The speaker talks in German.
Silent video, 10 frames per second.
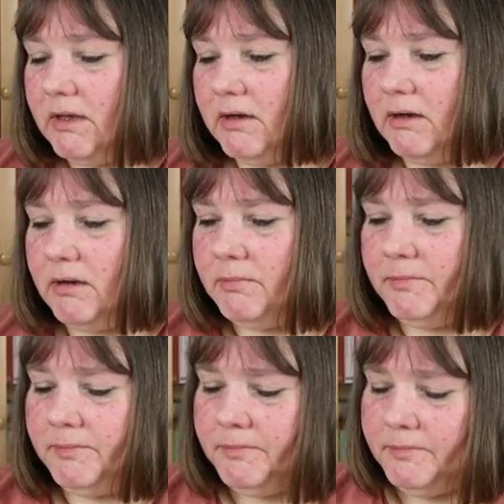
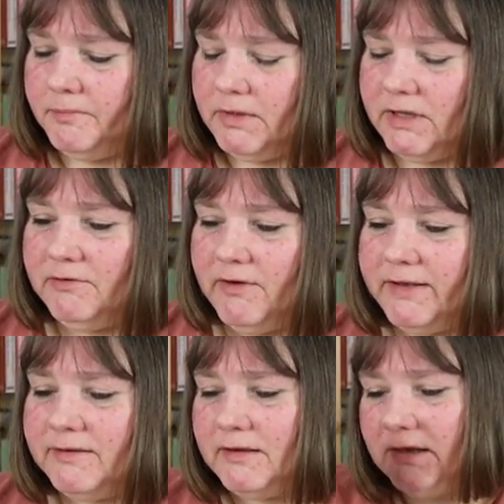Ähm, ich
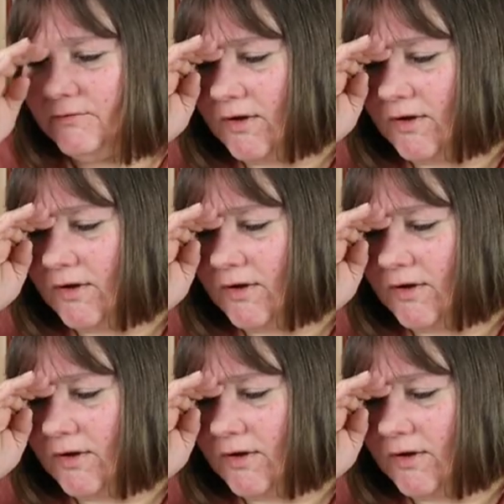weiß nicht,